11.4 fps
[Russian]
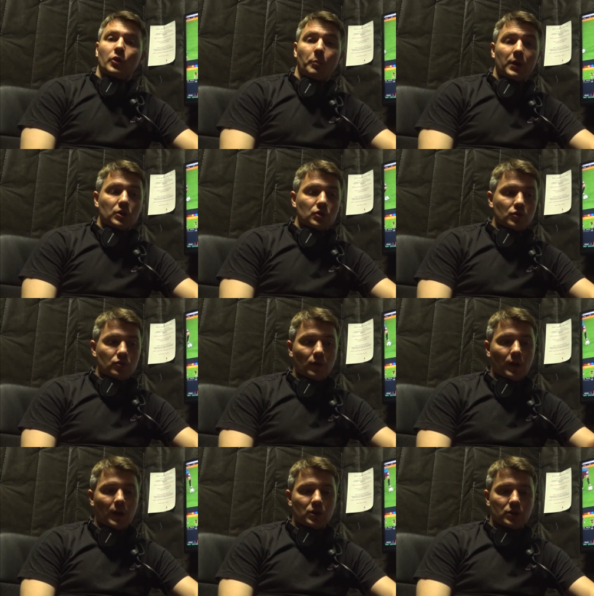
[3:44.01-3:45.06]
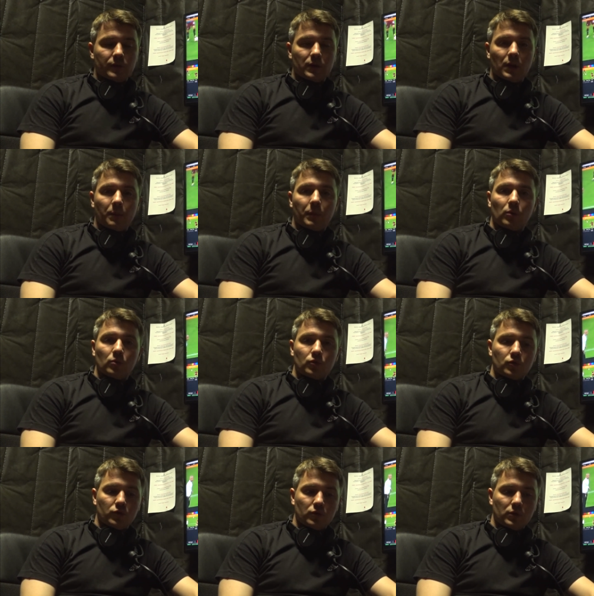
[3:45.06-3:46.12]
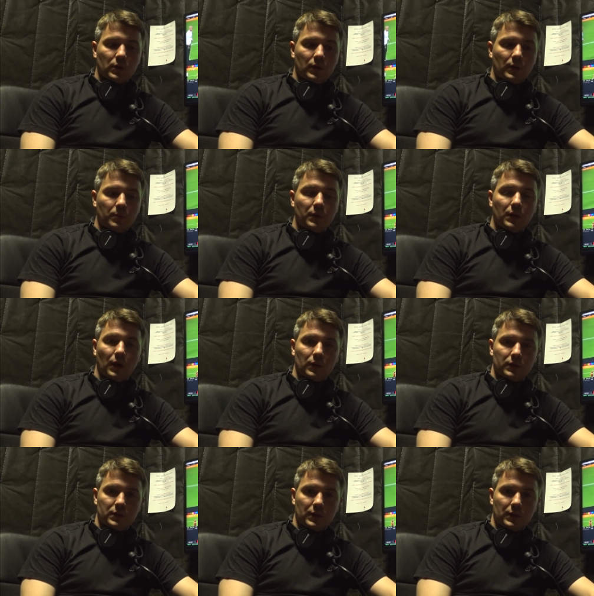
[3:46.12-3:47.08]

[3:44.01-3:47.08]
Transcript: Но мне кажется, что и качество игры по ходу сезона менялось.